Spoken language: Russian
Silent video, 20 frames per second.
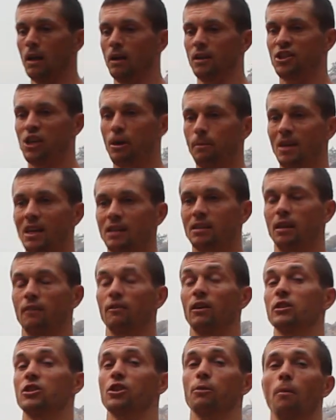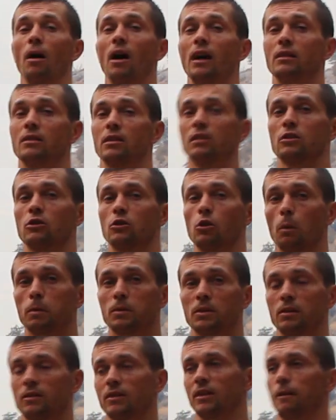чем если вы отжимаетесь
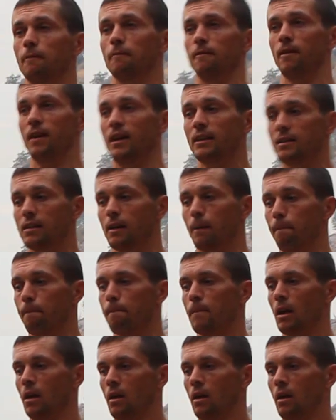собственным весом –